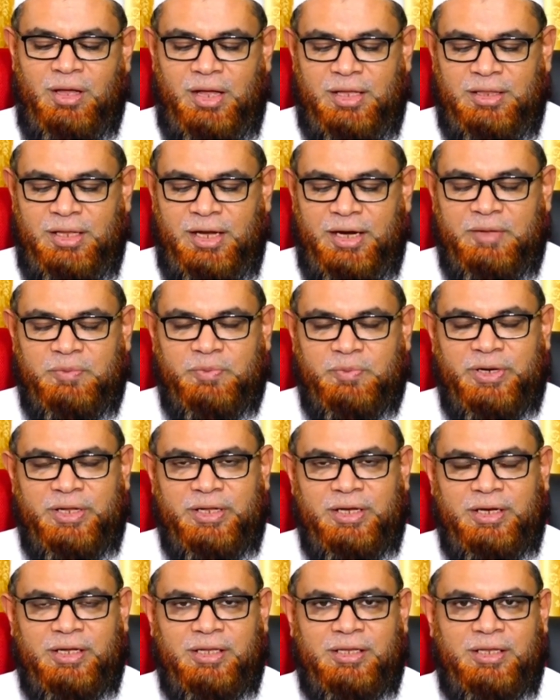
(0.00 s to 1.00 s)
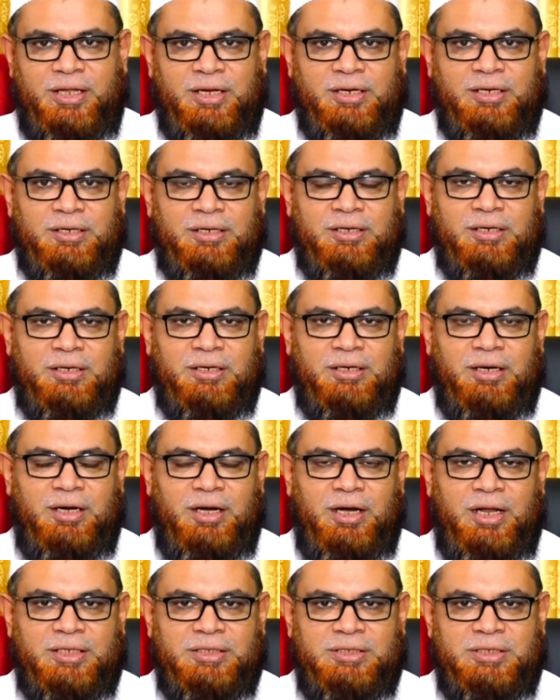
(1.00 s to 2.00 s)
அந்த அடிப்படையிலே தான்
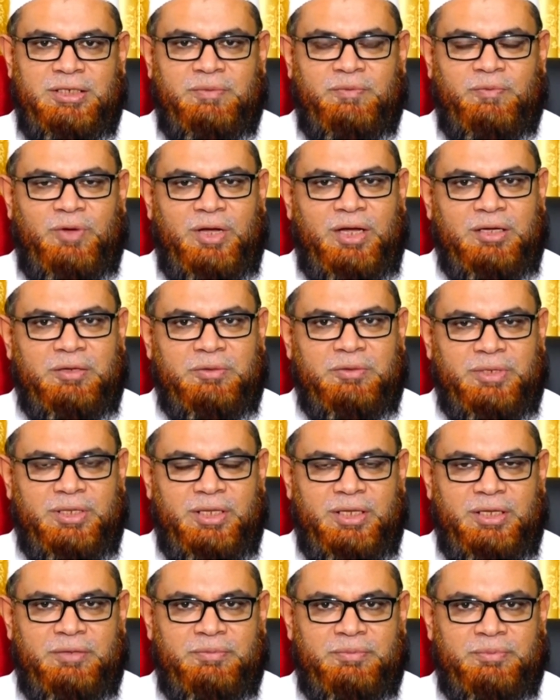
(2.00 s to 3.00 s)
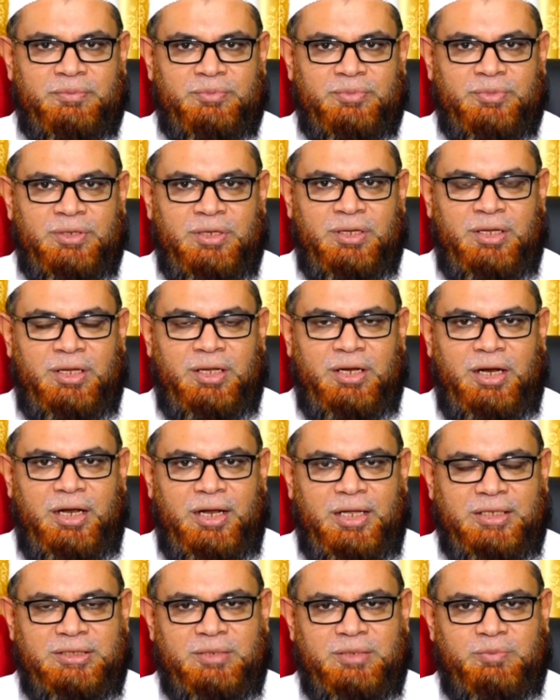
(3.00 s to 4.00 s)
லஞ்சம் வாங்குவதையும்
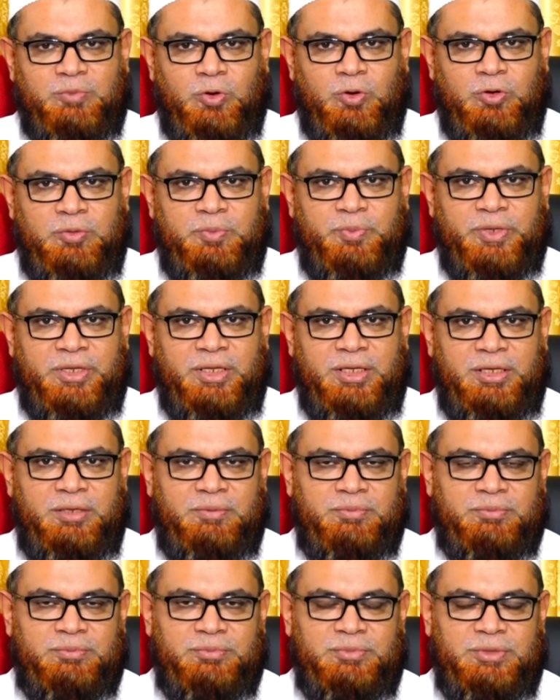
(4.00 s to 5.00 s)
லஞ்சம் கொடுப்பதையும்